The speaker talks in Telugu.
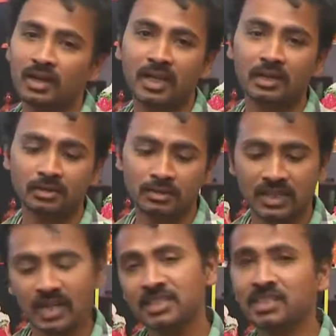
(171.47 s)
నేను
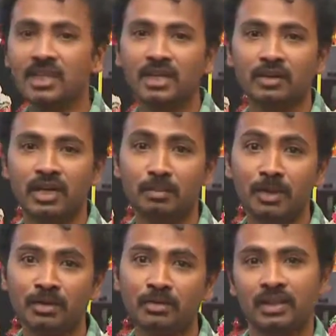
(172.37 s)
సాధించగలనని ఒక
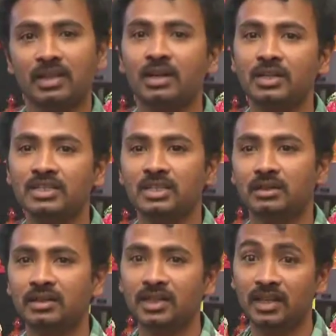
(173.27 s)
నమ్మకం ఒక థాట్
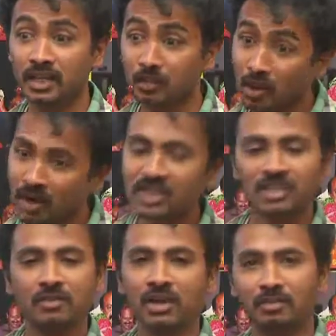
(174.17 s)
ఇచ్చారు ఎందుకంటే ఈ మాక్
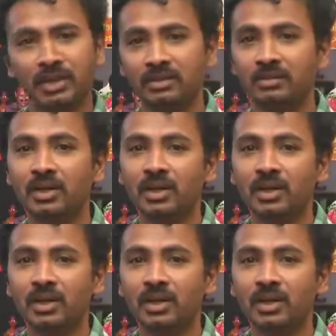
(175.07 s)
టెస్ట్ వల్ల మెయిన్